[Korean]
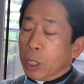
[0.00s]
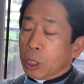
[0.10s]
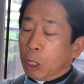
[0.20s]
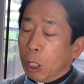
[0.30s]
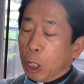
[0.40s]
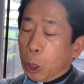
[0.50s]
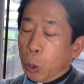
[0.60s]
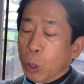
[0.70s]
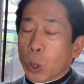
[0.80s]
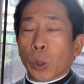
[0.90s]

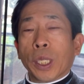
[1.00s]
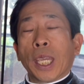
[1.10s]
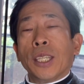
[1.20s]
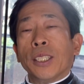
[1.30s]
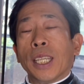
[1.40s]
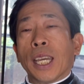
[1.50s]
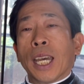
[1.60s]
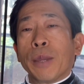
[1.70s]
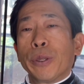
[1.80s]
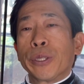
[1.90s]
슬기로운 종이겠느냐
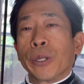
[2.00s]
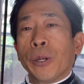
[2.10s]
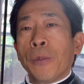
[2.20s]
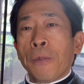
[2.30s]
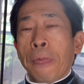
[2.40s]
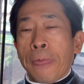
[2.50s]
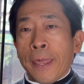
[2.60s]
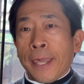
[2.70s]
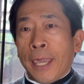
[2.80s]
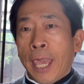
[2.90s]
하면서
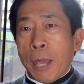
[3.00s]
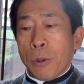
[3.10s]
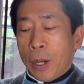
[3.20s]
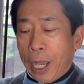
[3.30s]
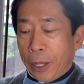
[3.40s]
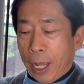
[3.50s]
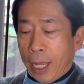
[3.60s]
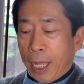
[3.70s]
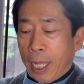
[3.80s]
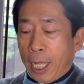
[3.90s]
행복하여라.